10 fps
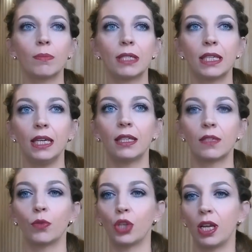языке это
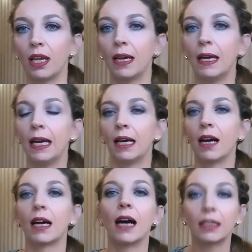звучало
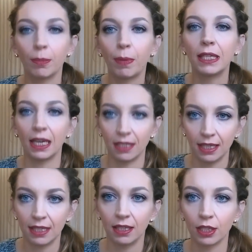как карта понятий,
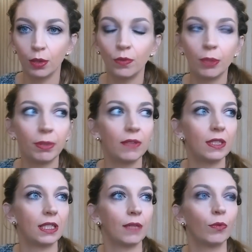если дословно
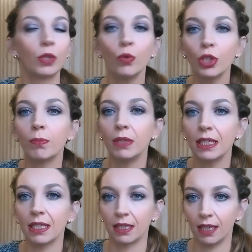перевести. Вот нужно было
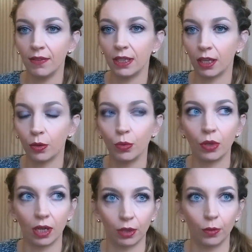составить такую
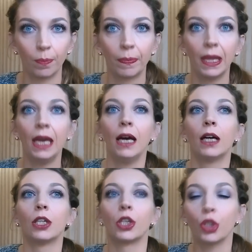карту.
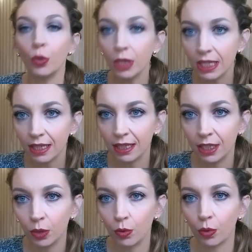Что делали
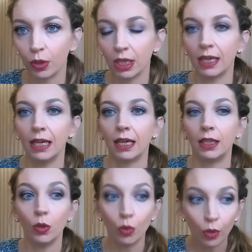на уроке?
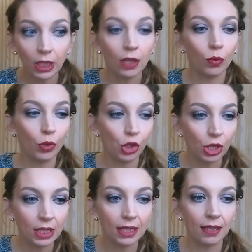На уроке
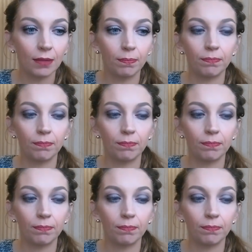учитель